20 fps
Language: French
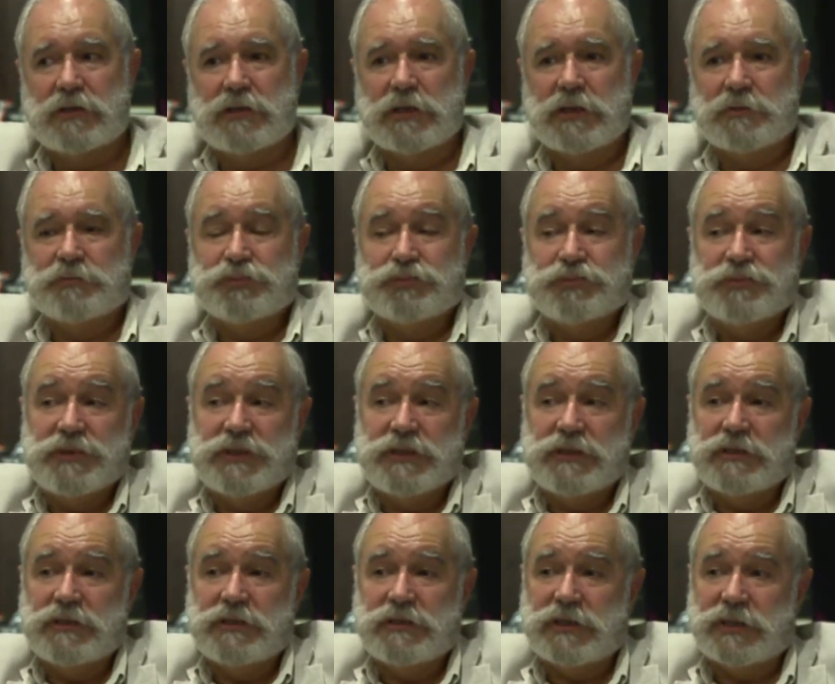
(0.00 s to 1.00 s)
Et
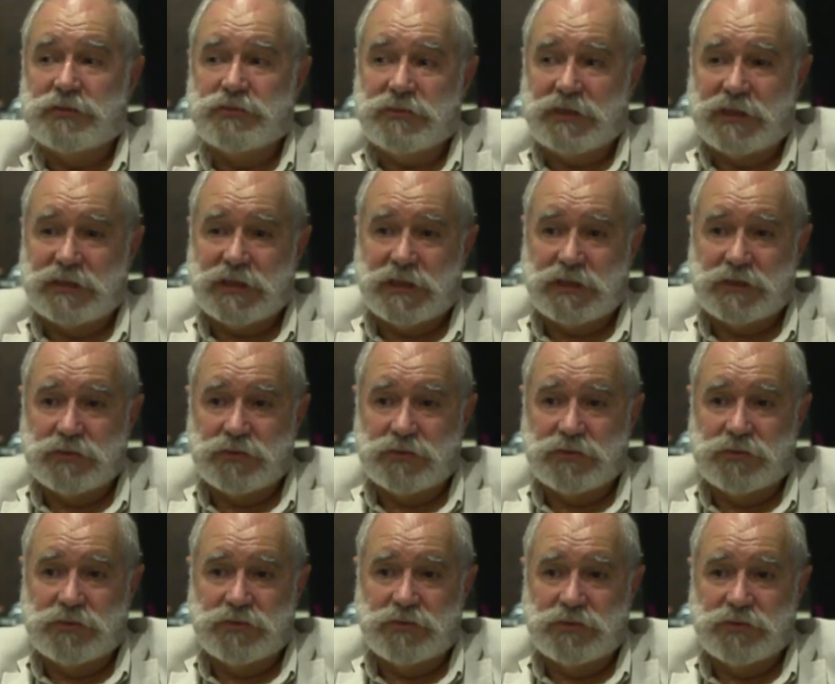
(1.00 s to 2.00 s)
puis, il y a tout un tas
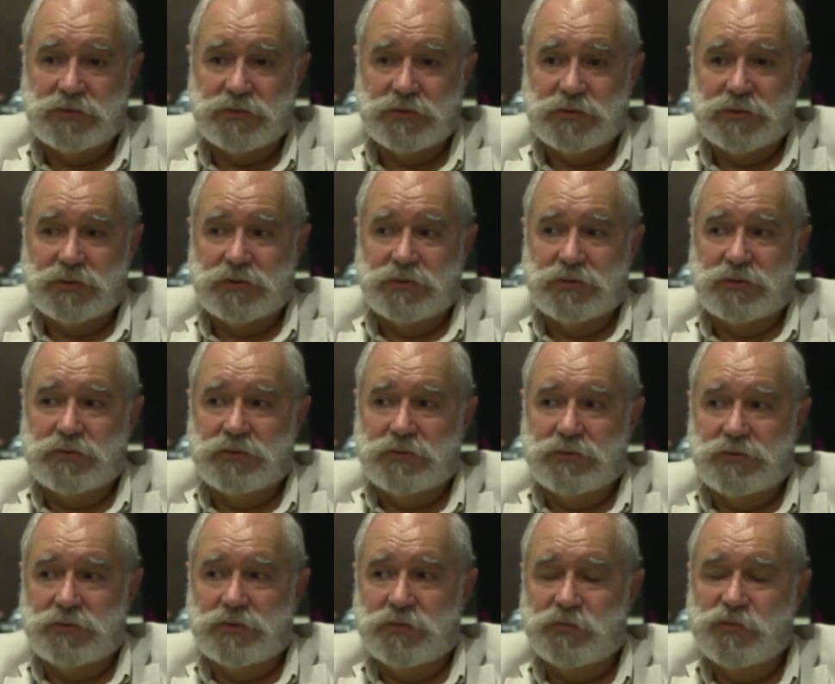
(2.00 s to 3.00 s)
de,
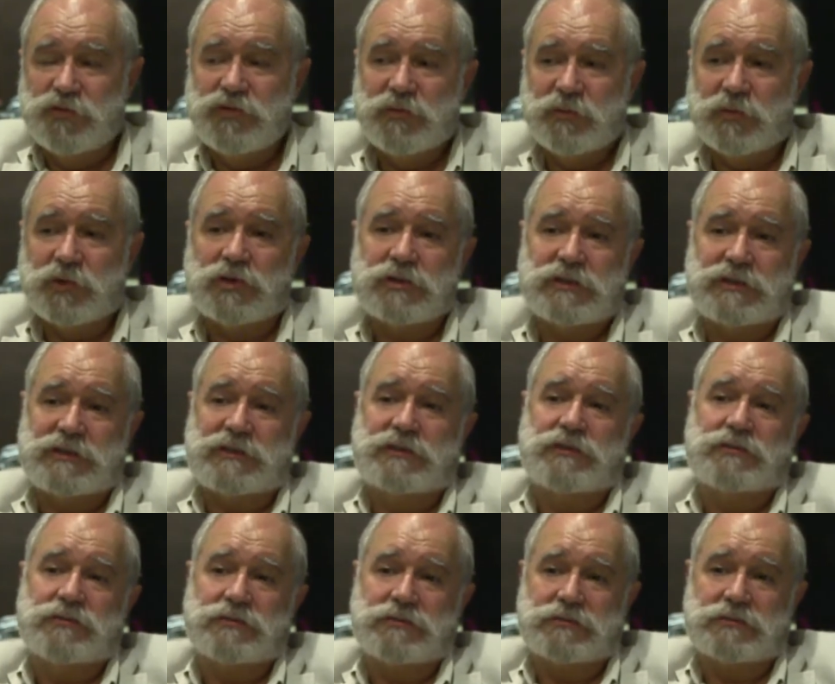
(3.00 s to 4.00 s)
mouvements qui
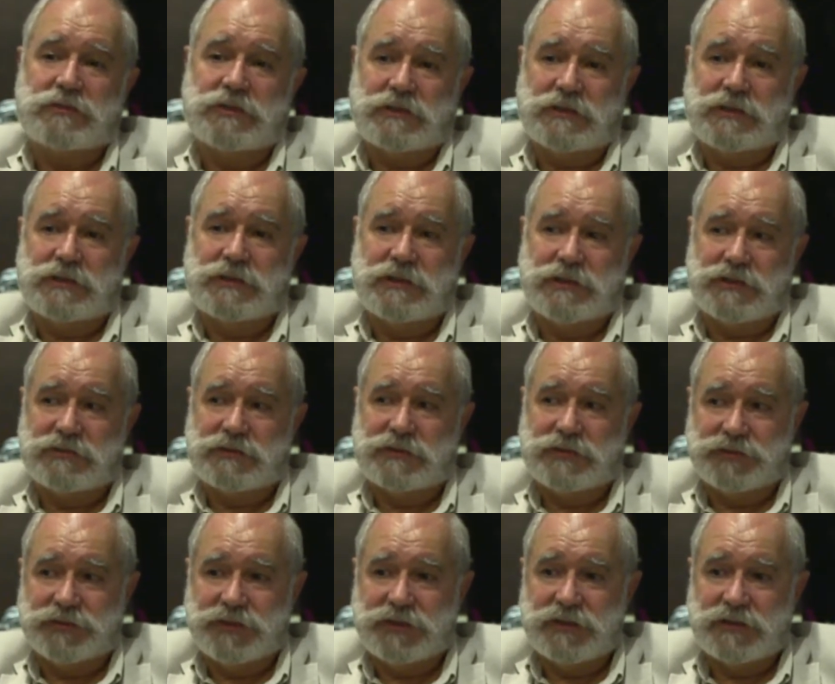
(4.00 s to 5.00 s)
sont dans les années
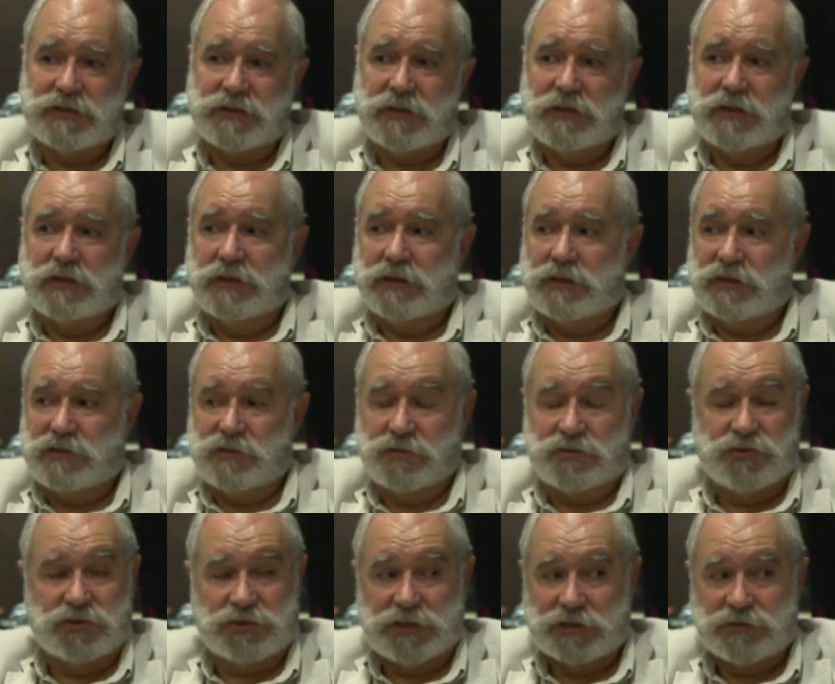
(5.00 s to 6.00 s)
70, qui sont
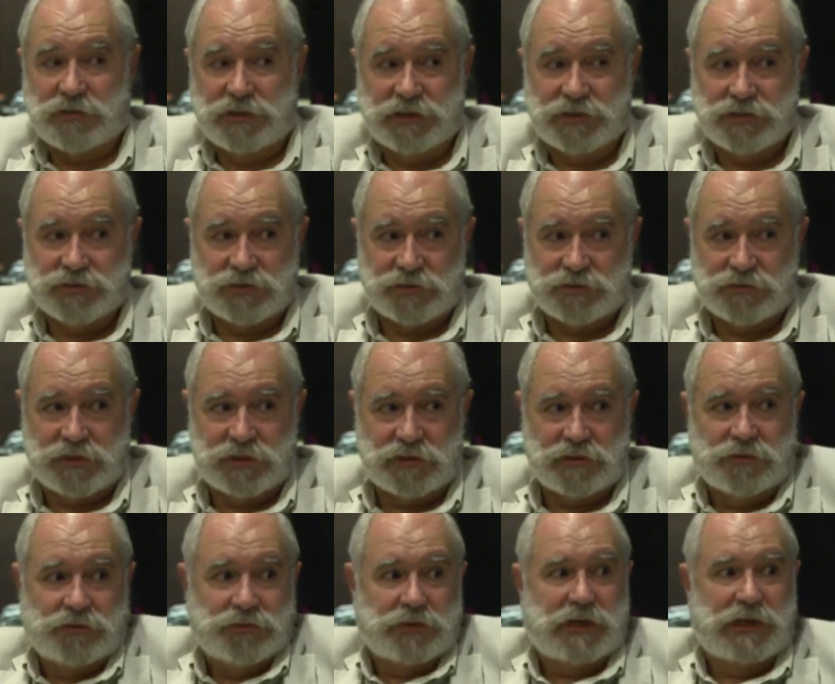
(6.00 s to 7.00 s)
toujours d'actualité aujourd'hui.
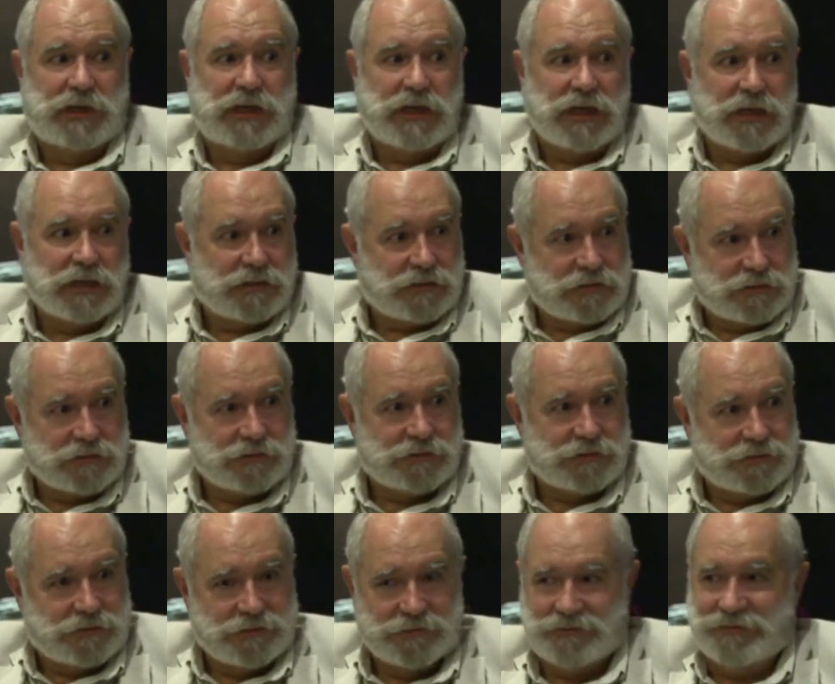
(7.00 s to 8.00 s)
Le nucléaire, hein,
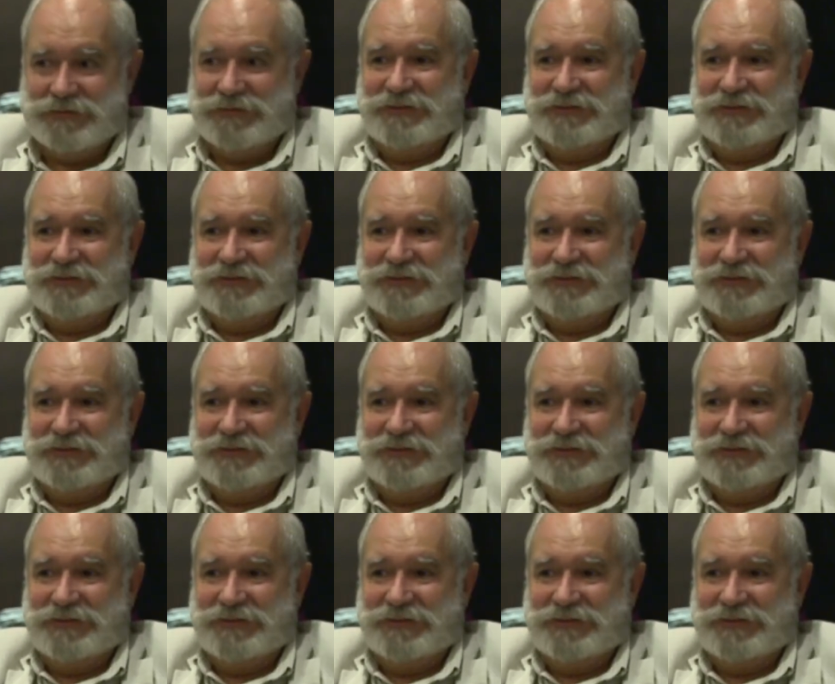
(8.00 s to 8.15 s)
euh,